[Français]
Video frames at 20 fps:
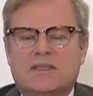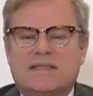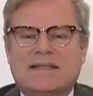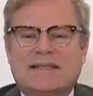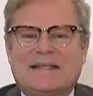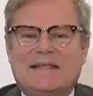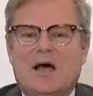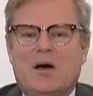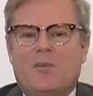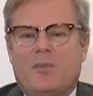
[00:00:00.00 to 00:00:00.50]

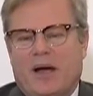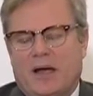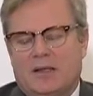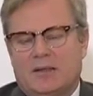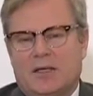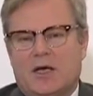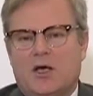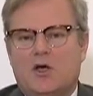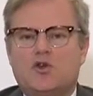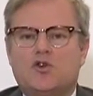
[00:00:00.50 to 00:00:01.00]
s'il y a un
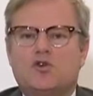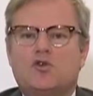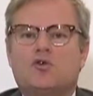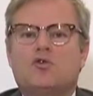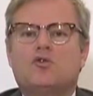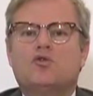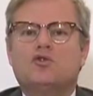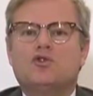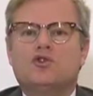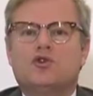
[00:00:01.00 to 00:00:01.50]
partage, le
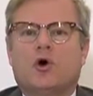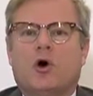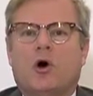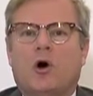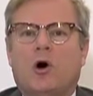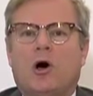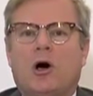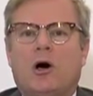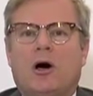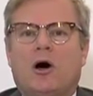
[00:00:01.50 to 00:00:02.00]
coût
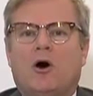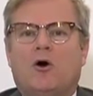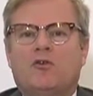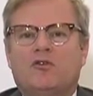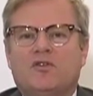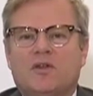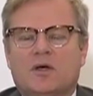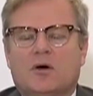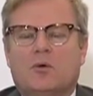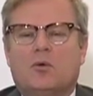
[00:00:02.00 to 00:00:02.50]
sera
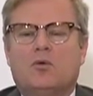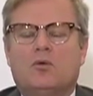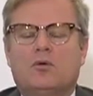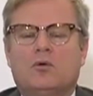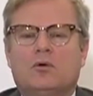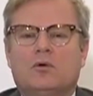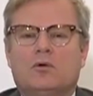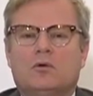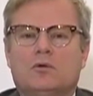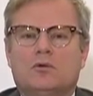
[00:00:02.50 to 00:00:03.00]
environ
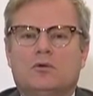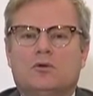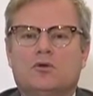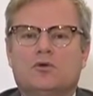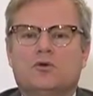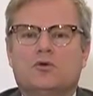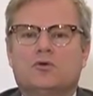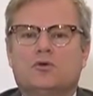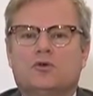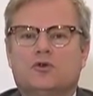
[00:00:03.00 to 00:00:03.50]

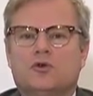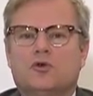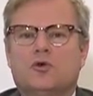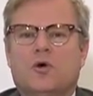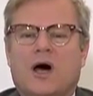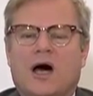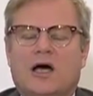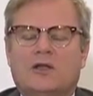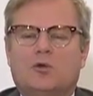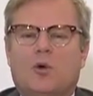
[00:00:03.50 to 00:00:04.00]
de
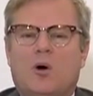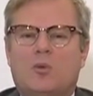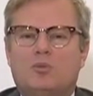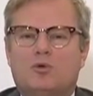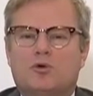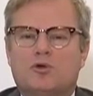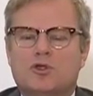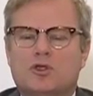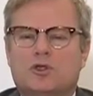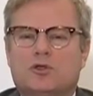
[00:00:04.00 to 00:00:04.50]
2 à
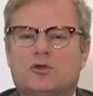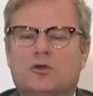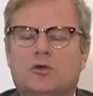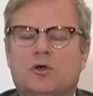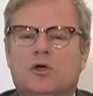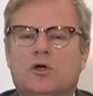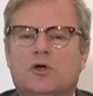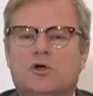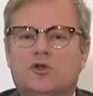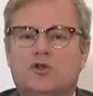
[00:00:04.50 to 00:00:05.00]
3%
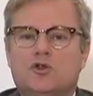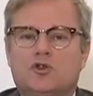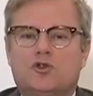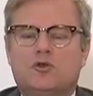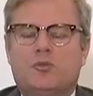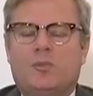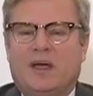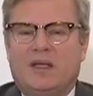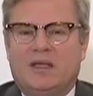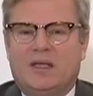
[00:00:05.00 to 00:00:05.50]

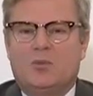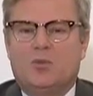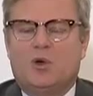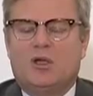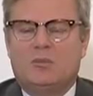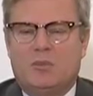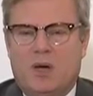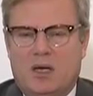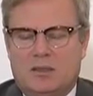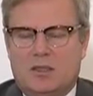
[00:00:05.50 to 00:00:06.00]
du
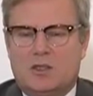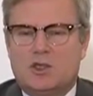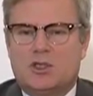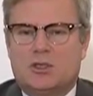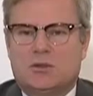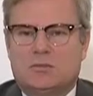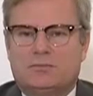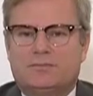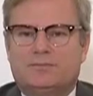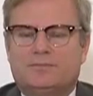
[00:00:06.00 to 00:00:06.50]
patrimoine partagé.